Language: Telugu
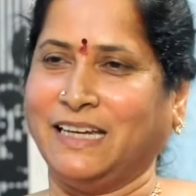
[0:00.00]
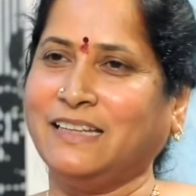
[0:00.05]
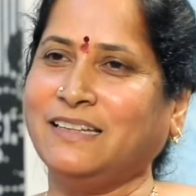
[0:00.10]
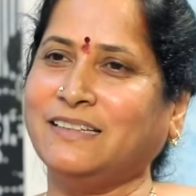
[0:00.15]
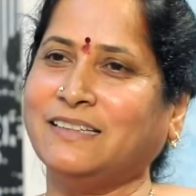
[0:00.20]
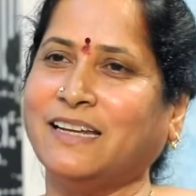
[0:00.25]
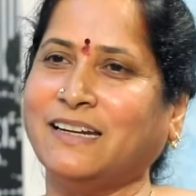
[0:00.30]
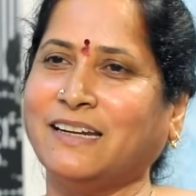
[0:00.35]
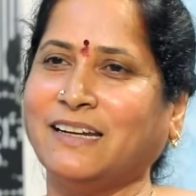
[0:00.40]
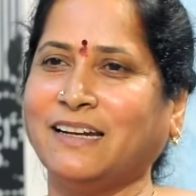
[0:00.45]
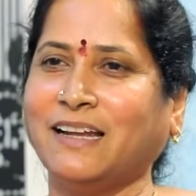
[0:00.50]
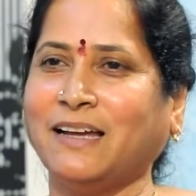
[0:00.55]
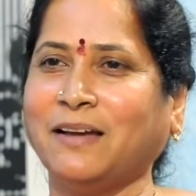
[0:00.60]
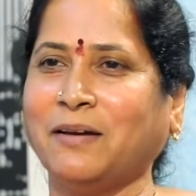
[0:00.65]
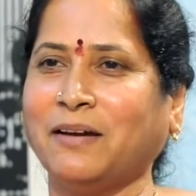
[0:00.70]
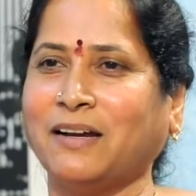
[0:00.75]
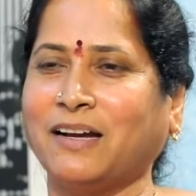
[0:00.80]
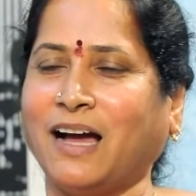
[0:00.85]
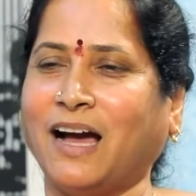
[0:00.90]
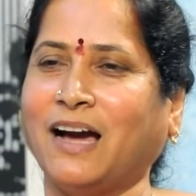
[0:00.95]
ఏది జరిగినా
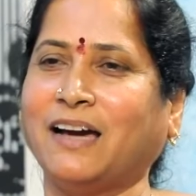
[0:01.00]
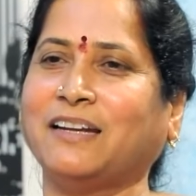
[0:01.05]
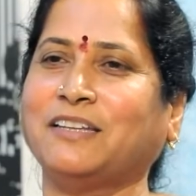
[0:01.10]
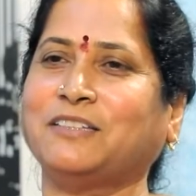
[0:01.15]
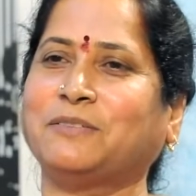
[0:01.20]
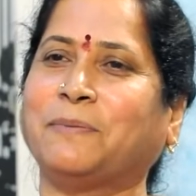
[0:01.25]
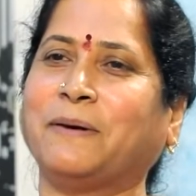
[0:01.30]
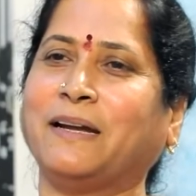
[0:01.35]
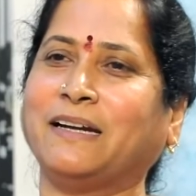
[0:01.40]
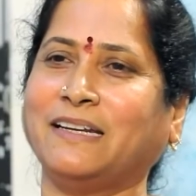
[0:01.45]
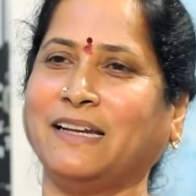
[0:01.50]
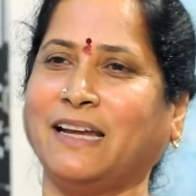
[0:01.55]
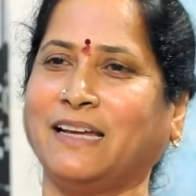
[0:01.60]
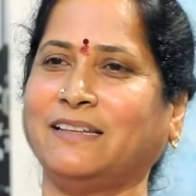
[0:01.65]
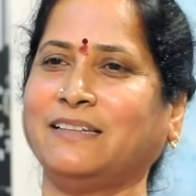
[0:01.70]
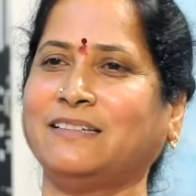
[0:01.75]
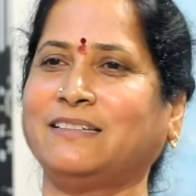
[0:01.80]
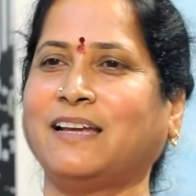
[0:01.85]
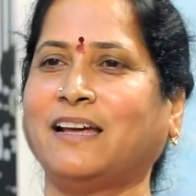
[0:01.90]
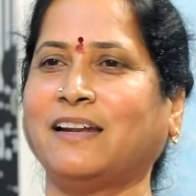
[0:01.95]
కాంగ్రెస్ పార్టీ
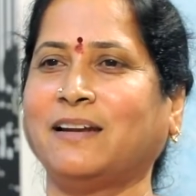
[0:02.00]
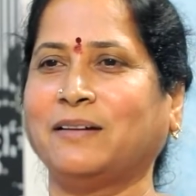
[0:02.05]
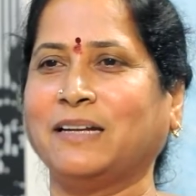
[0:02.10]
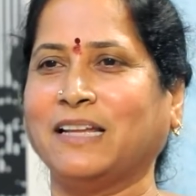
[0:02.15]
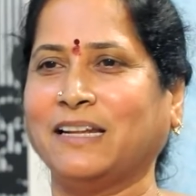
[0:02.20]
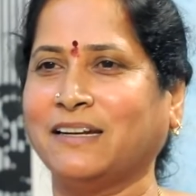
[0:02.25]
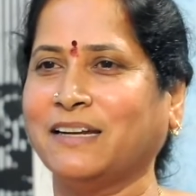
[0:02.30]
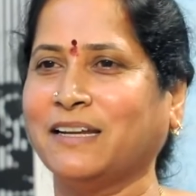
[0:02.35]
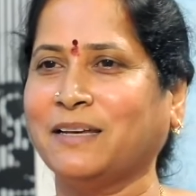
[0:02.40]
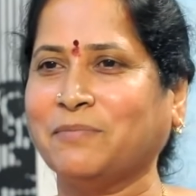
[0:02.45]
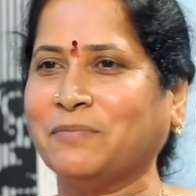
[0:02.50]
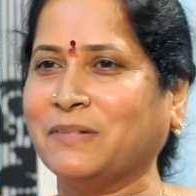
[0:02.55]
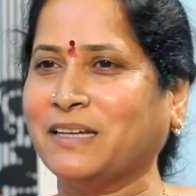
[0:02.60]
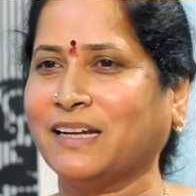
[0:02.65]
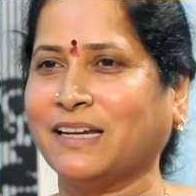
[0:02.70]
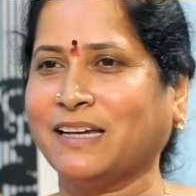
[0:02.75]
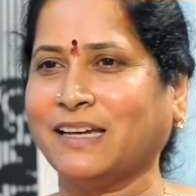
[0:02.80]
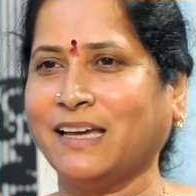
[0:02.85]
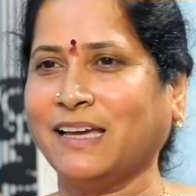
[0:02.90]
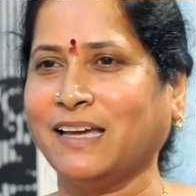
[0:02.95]
అధిష్టాన నిర్ణయం
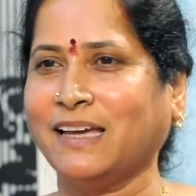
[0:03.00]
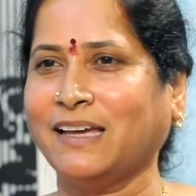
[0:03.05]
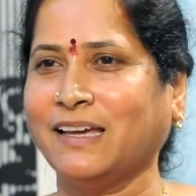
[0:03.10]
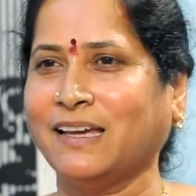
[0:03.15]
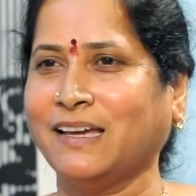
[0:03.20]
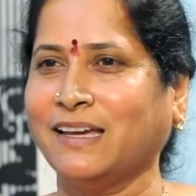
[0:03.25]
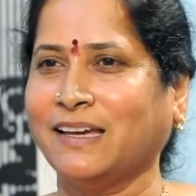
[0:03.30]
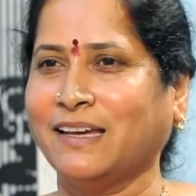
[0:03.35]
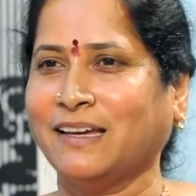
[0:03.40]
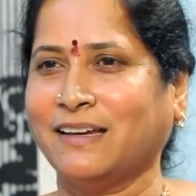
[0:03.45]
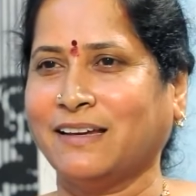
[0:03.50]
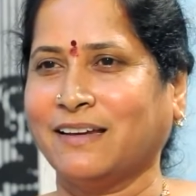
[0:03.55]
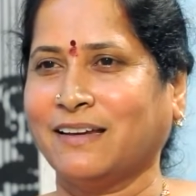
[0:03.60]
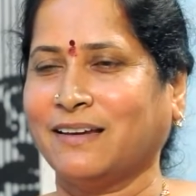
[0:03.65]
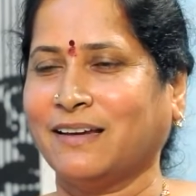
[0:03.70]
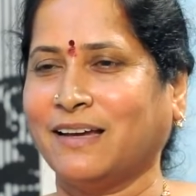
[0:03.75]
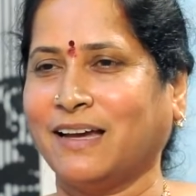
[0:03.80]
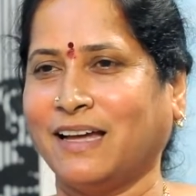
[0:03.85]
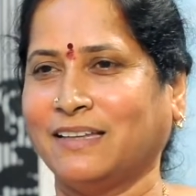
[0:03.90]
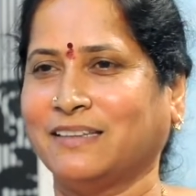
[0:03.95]
మేరకే
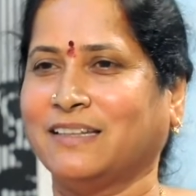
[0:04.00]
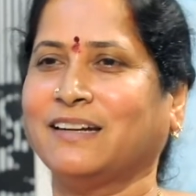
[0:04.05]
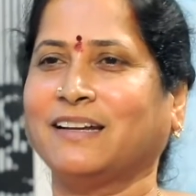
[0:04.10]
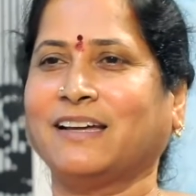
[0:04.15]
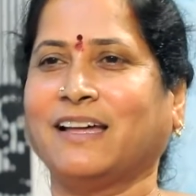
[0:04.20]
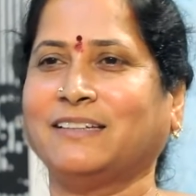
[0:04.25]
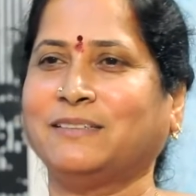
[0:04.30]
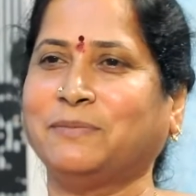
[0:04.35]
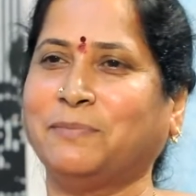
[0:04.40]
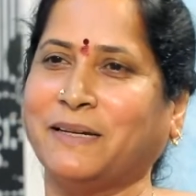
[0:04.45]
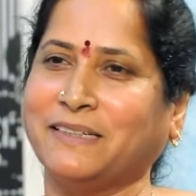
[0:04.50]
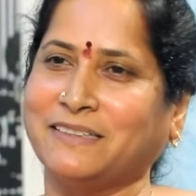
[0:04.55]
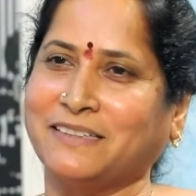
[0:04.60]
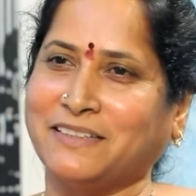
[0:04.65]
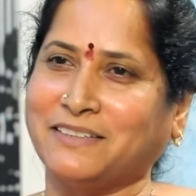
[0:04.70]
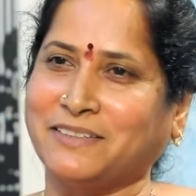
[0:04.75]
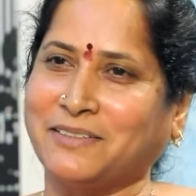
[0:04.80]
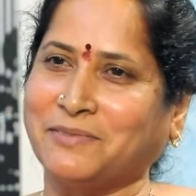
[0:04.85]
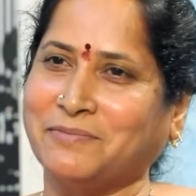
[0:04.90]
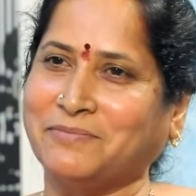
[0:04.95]
అందరూ కలిసి
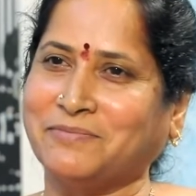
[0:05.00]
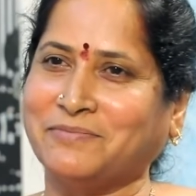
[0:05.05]
పనిచేస్తాం